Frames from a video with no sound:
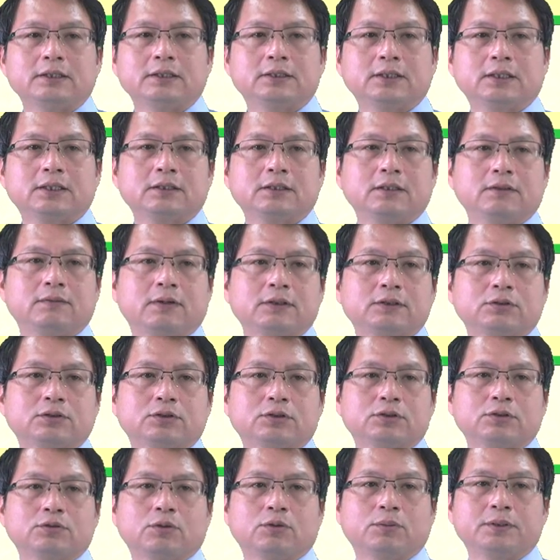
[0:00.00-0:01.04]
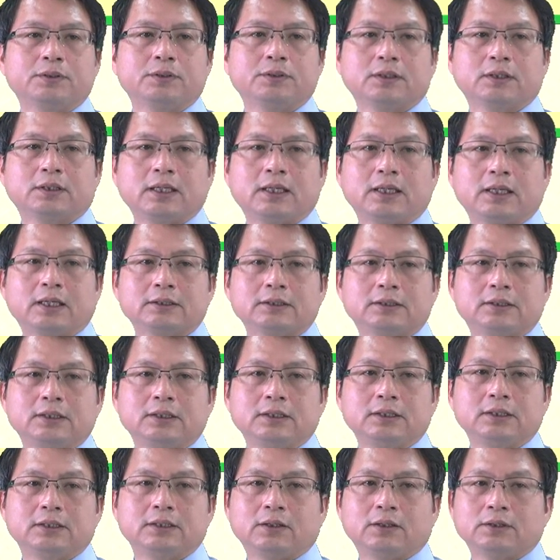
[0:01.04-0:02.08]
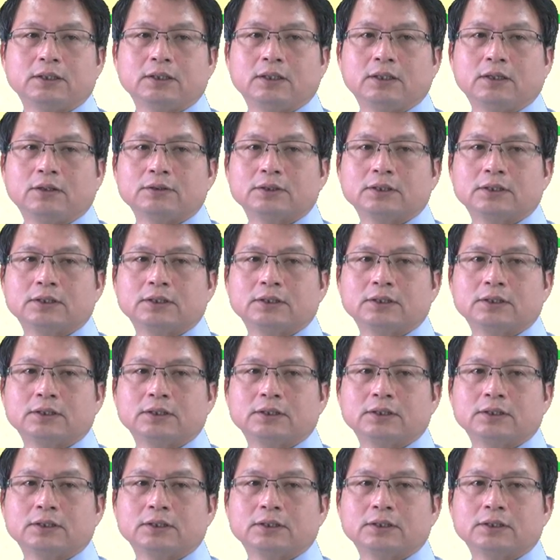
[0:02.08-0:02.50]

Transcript: 这个地方就是我们刚刚提到的哈，